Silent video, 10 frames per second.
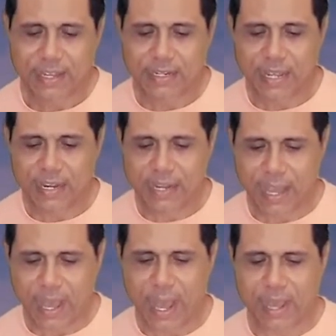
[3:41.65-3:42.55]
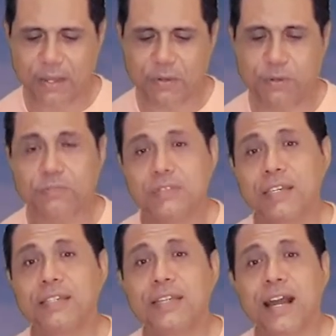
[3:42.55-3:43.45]
dan aku
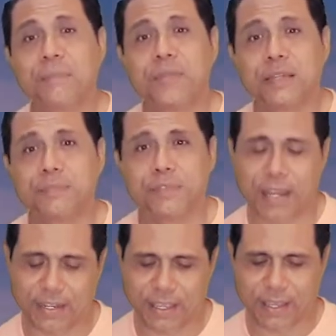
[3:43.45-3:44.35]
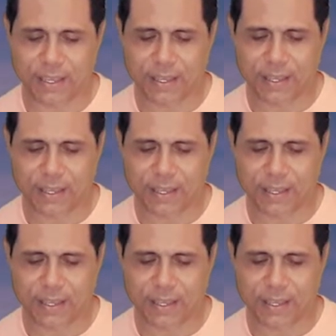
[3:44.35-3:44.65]
tidak menemukannya.